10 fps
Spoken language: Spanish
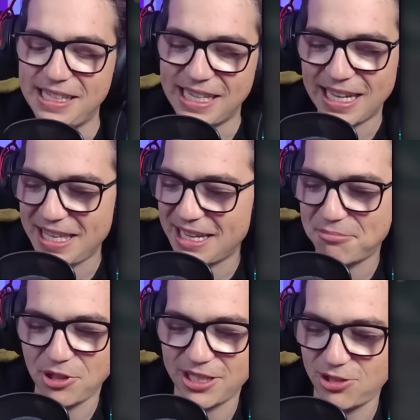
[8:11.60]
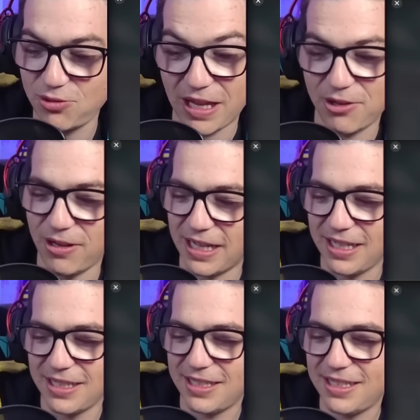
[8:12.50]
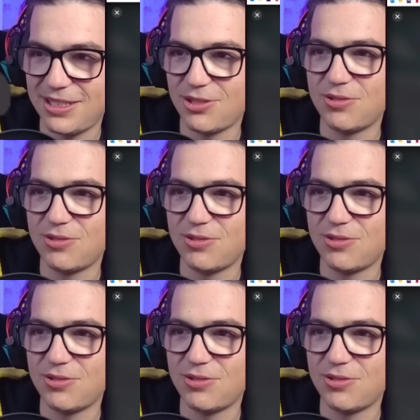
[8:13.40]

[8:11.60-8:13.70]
Ya, ya, porque esto es una droga, ¿eh? Esto es